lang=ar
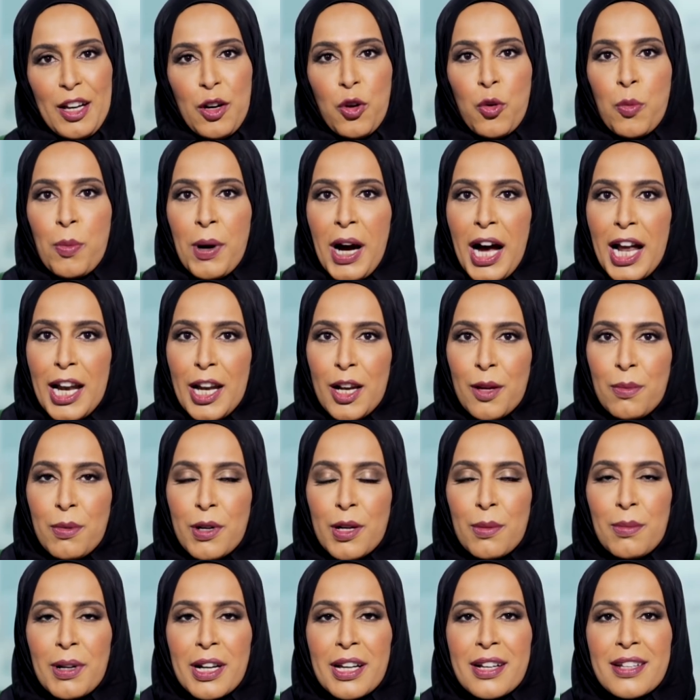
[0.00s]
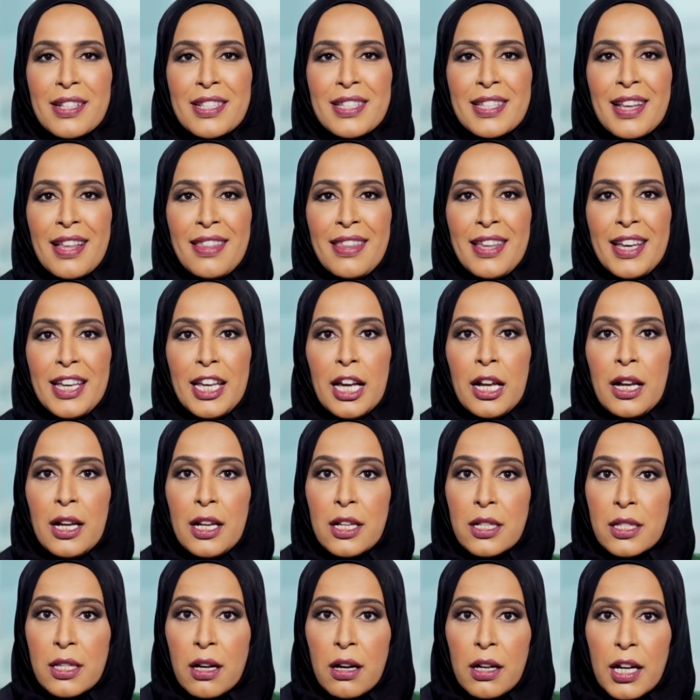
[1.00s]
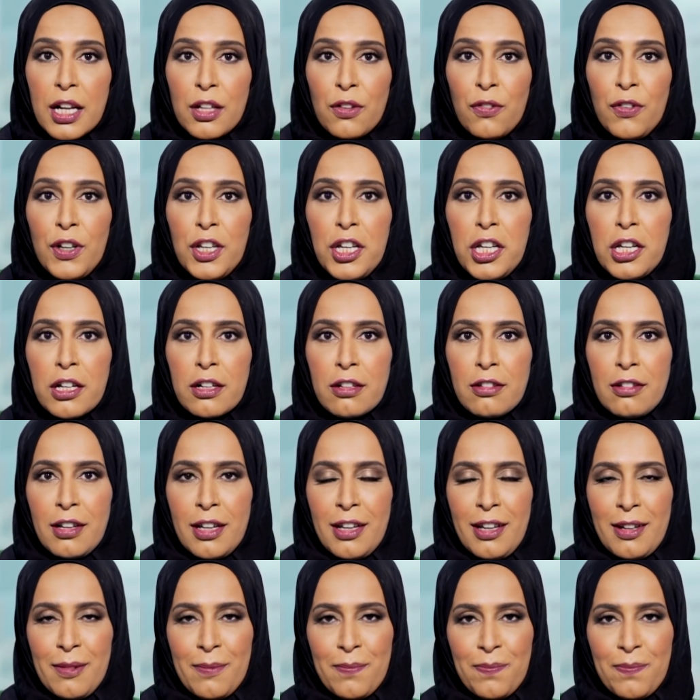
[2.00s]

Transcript: وبعلمكم القصة ذي اللي صارت في ديرتي